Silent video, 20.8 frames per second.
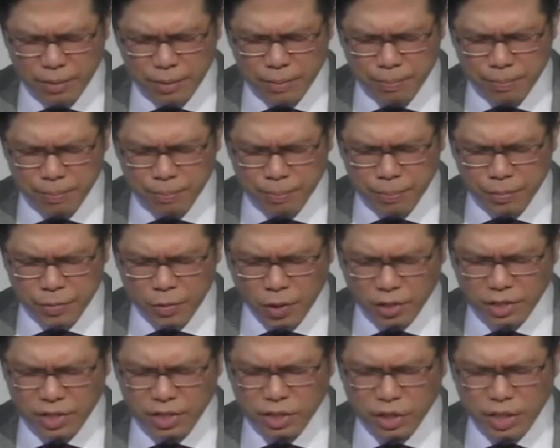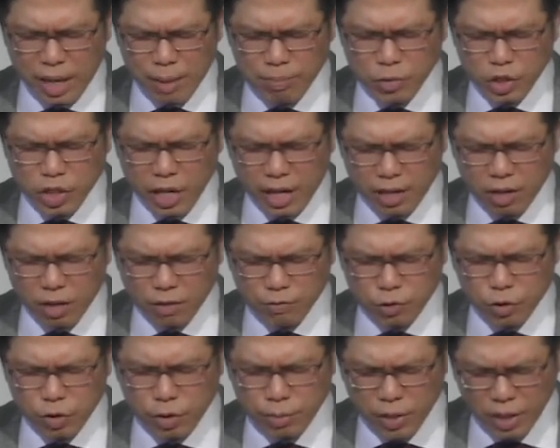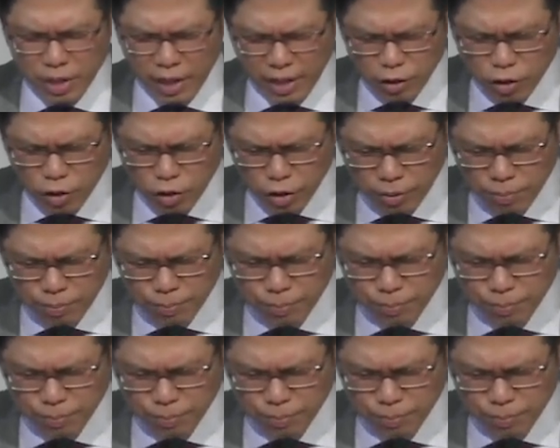我们呢，也要一起去阅读